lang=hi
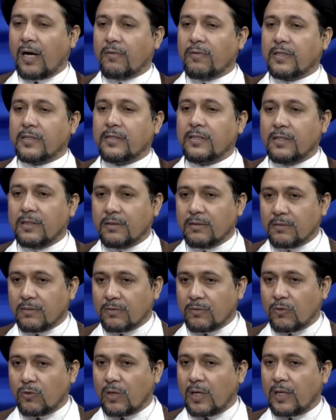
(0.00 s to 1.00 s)
आवाज़ें
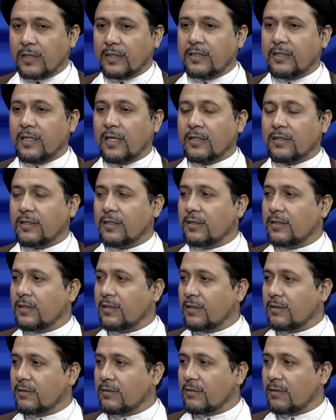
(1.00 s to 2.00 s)
कुरान की आती
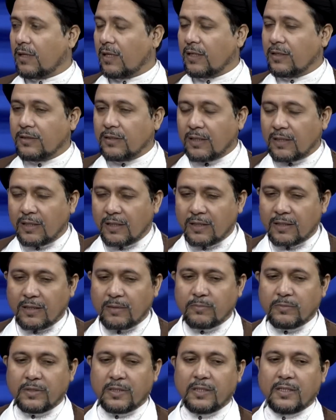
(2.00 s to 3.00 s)
थी लड़ाई झगड़े
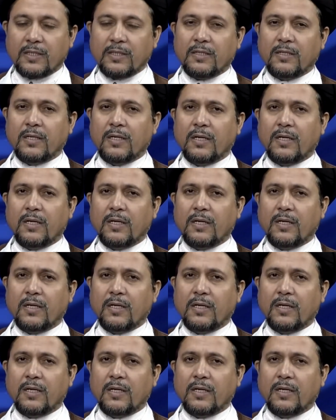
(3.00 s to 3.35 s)
कम थे